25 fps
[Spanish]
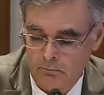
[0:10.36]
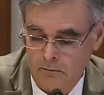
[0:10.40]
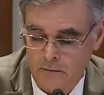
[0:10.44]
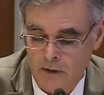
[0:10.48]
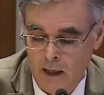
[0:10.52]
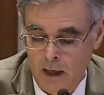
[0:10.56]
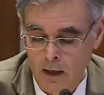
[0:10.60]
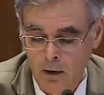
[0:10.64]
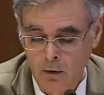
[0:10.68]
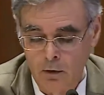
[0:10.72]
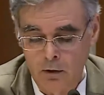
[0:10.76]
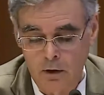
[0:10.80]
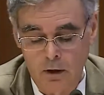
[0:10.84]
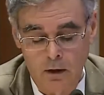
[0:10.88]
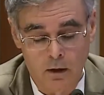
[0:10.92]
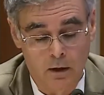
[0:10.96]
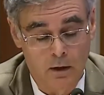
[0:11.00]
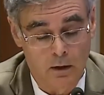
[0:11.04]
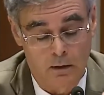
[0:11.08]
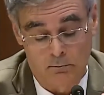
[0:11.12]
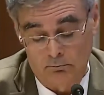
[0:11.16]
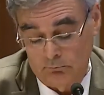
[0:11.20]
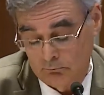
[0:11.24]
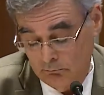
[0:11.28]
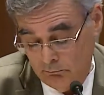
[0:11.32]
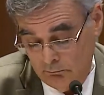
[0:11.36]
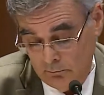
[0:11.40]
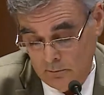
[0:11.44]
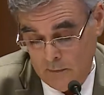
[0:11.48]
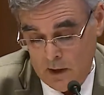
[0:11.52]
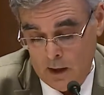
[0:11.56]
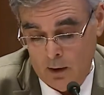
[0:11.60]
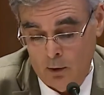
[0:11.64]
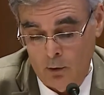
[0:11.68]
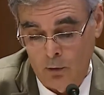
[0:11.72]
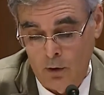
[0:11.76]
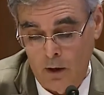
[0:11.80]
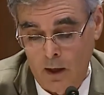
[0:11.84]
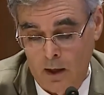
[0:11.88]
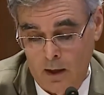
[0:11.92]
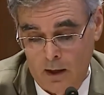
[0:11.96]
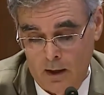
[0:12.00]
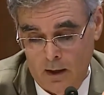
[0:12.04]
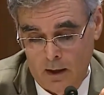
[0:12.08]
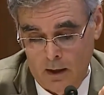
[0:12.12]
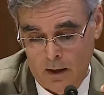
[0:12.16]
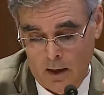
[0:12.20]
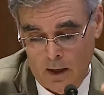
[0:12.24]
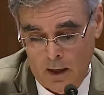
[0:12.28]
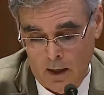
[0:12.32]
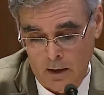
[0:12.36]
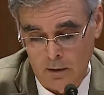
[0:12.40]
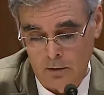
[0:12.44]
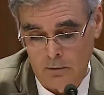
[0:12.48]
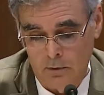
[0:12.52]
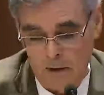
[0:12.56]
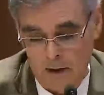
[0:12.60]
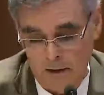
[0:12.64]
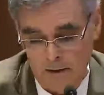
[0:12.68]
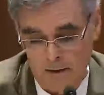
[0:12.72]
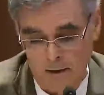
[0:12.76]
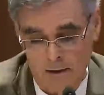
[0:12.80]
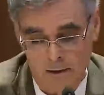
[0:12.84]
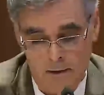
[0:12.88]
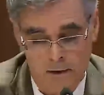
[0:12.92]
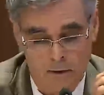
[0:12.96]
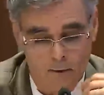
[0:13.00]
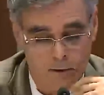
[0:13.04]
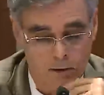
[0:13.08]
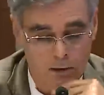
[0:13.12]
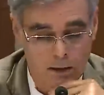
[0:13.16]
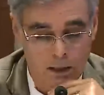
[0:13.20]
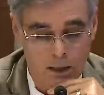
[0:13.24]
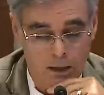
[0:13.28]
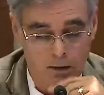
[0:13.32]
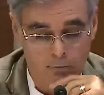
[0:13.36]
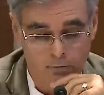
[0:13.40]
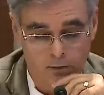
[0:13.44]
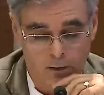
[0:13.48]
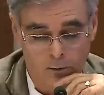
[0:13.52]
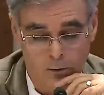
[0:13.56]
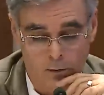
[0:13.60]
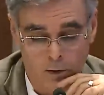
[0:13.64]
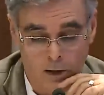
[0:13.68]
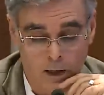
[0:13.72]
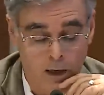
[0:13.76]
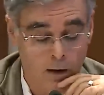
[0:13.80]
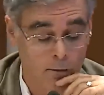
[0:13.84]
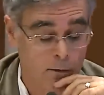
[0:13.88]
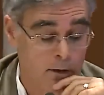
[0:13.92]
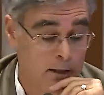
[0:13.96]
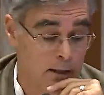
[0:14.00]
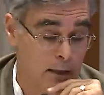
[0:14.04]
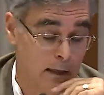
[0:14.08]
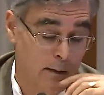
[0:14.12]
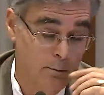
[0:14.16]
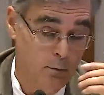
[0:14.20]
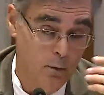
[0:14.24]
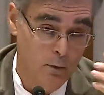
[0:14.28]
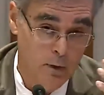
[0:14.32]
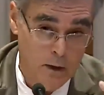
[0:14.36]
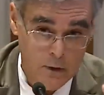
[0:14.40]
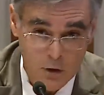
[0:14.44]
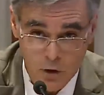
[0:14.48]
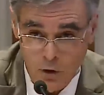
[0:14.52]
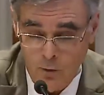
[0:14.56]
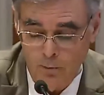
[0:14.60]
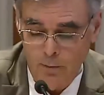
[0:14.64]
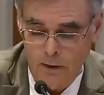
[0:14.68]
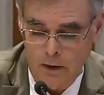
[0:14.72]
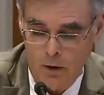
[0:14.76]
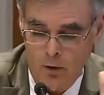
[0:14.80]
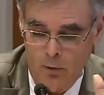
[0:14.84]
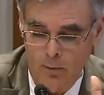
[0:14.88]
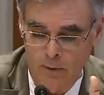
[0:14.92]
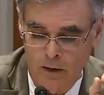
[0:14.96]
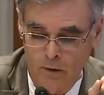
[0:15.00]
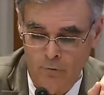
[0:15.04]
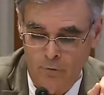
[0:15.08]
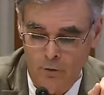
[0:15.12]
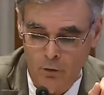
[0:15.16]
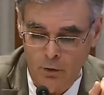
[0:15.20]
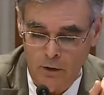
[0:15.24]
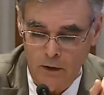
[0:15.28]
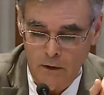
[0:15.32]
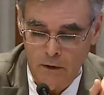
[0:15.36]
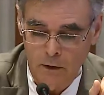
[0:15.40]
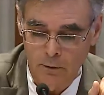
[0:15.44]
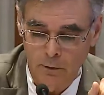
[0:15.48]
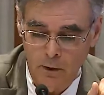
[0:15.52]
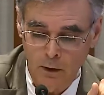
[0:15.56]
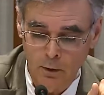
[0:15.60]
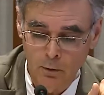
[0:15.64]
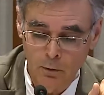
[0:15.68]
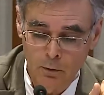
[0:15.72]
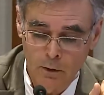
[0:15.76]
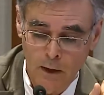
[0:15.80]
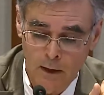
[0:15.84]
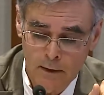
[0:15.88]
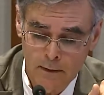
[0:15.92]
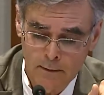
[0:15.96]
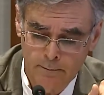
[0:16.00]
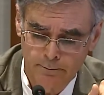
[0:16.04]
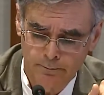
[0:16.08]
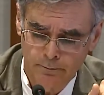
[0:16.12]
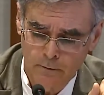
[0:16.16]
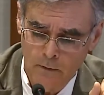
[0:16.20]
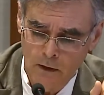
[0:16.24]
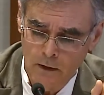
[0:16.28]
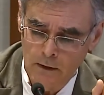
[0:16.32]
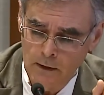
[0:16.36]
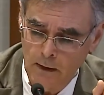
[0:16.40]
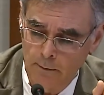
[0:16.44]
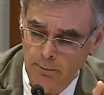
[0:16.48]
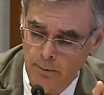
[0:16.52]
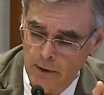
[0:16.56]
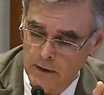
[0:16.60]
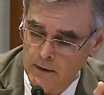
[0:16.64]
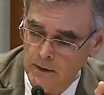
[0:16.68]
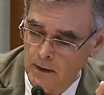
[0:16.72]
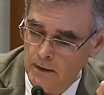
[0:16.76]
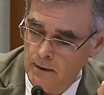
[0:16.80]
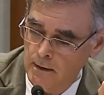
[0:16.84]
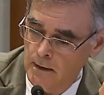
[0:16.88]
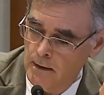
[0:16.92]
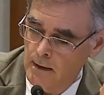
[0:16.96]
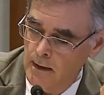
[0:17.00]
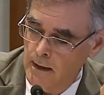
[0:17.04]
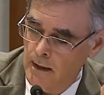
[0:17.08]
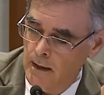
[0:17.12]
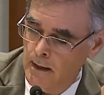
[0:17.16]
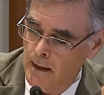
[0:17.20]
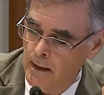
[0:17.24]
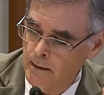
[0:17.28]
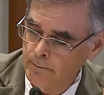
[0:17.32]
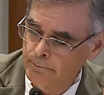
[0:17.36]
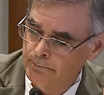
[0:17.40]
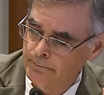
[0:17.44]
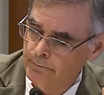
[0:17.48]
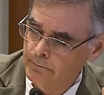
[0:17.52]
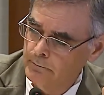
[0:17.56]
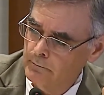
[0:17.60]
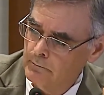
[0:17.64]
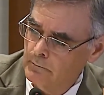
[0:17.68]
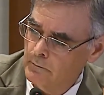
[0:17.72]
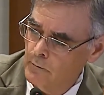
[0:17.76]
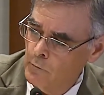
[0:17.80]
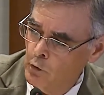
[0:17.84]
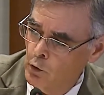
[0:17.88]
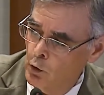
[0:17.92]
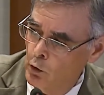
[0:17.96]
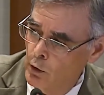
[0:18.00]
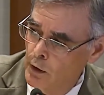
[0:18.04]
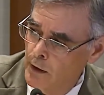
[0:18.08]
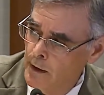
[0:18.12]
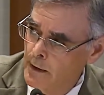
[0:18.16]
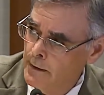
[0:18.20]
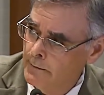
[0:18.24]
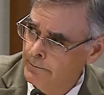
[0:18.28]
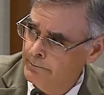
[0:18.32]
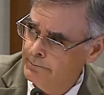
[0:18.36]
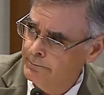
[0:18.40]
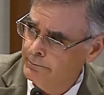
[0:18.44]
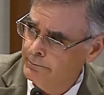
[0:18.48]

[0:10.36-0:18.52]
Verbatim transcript: dado que ahora hay una sensibilidad favorable de la población para comer frutas y verduras, esta empresa chilena, Dole,